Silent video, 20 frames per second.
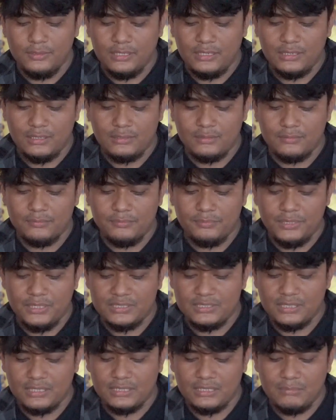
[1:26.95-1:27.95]
yang
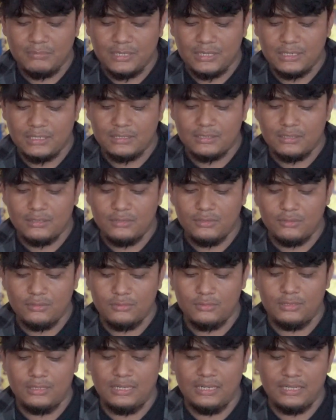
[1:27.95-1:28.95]
biasa kita makan kalau
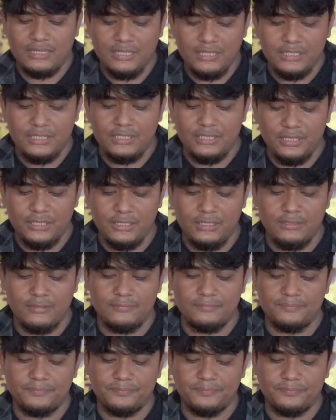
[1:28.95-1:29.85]
lagi di